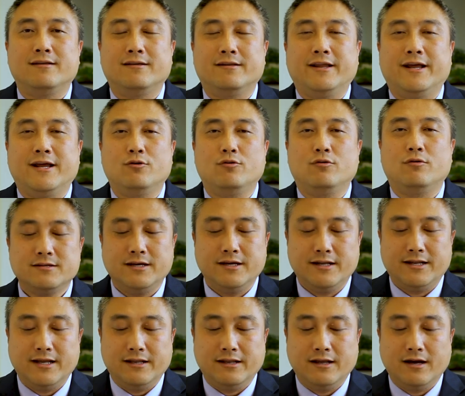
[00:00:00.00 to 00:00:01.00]
的内容。这
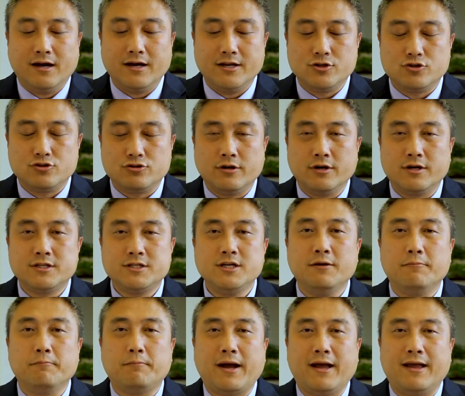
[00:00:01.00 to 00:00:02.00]
一点呢，很值得
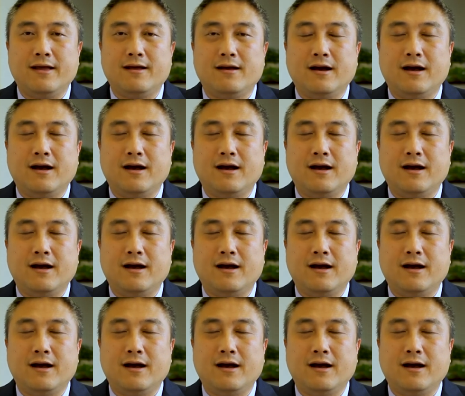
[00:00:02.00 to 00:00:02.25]
敬佩。